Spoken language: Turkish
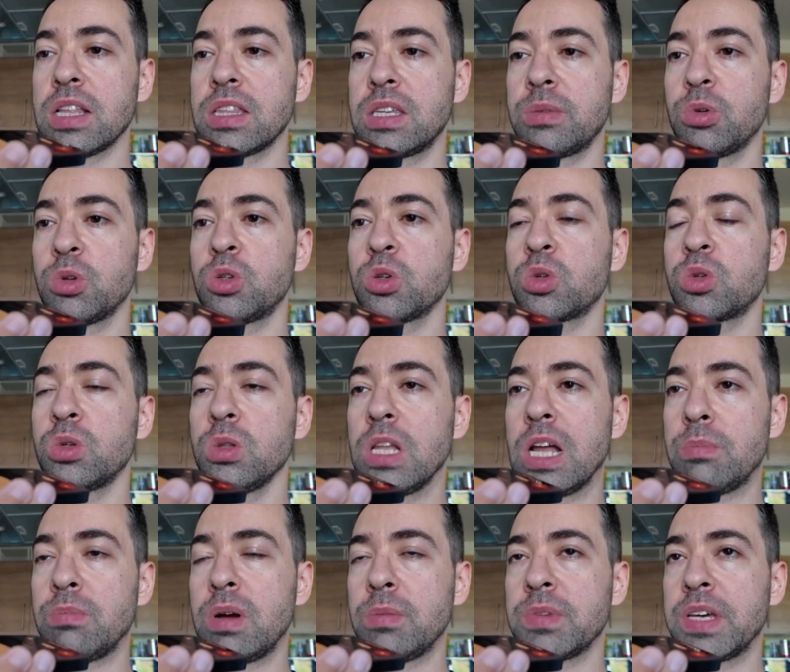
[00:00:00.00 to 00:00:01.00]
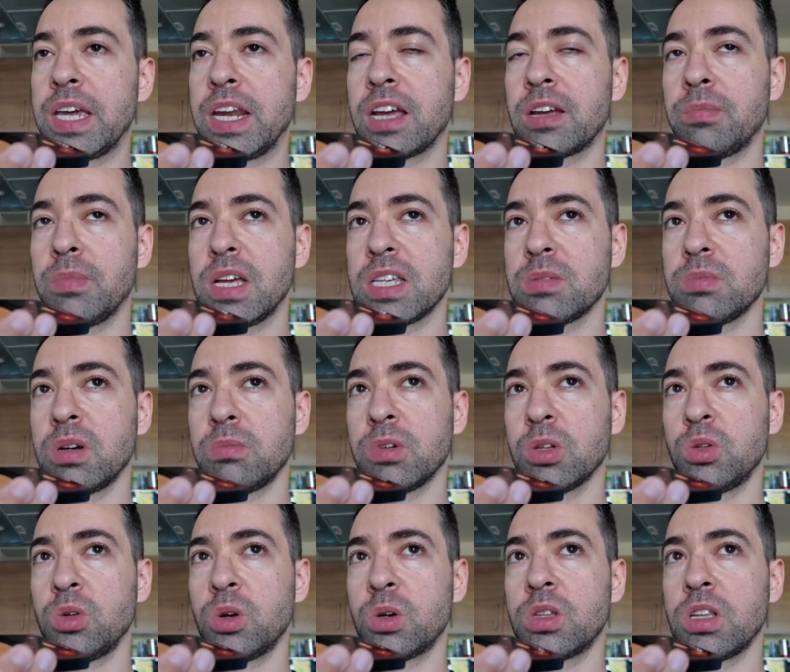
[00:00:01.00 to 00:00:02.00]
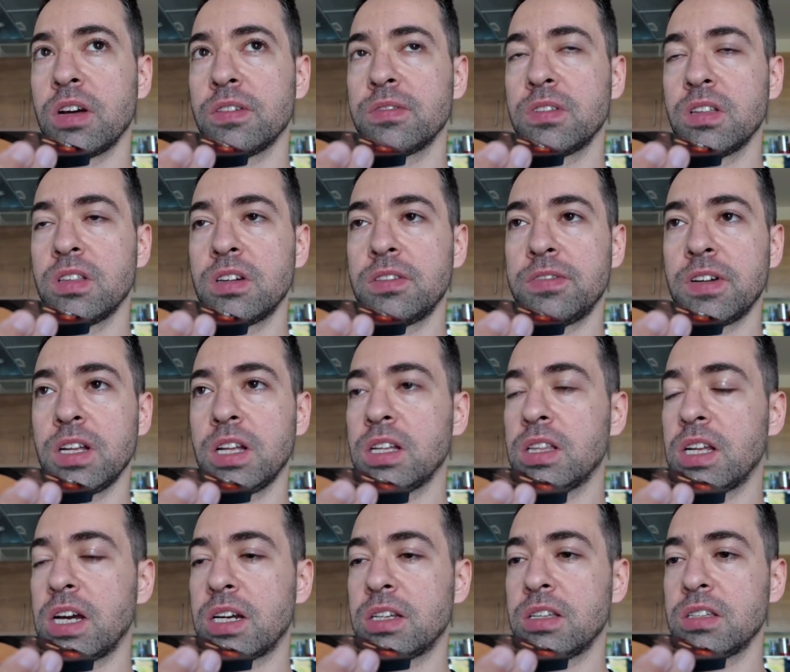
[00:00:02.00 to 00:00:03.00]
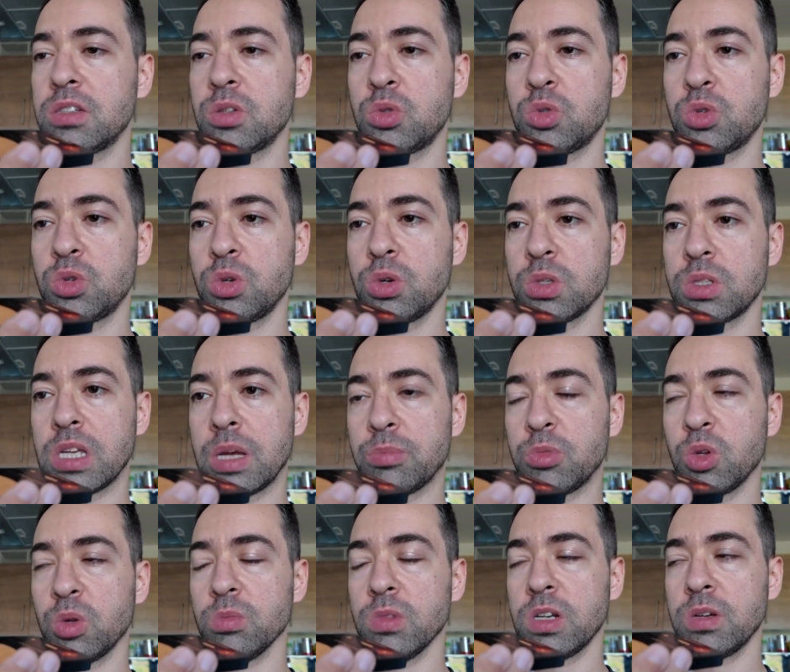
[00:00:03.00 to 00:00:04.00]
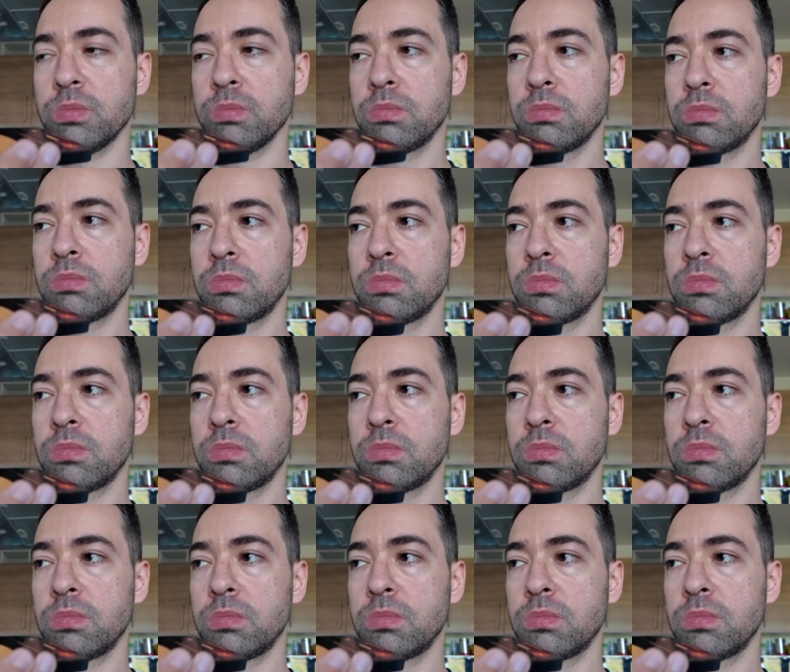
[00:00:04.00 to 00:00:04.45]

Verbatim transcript: antibiyotik kullanmam gerekmez mi ama 4 haftadır falan neredeyse sürüyor semptomlarım.